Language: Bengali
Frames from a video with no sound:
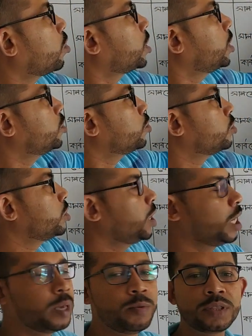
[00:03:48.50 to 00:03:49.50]
সংকেত যোজনী
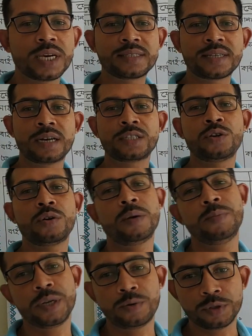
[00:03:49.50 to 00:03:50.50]
এবং তার চার্জ
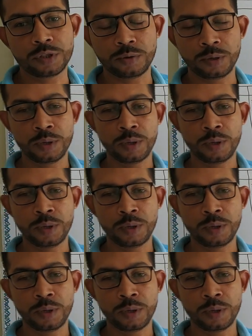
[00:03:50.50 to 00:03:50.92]
সংখ্যা বের করতে